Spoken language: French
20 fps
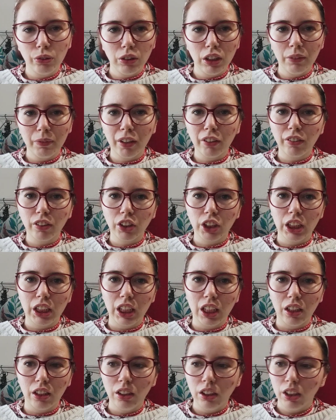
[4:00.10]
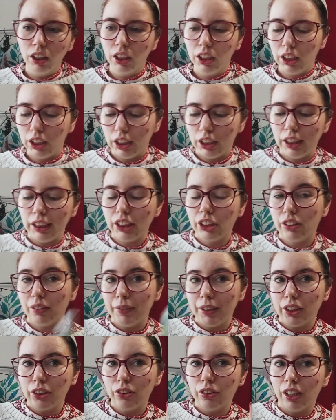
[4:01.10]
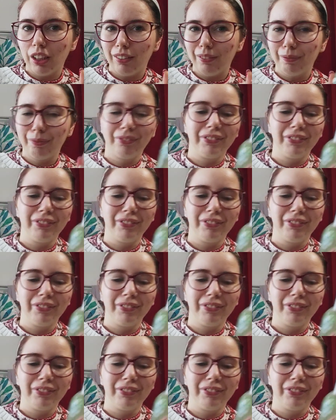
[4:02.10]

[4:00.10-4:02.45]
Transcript: tous les parfums que j'ai là et je vais mettre cela.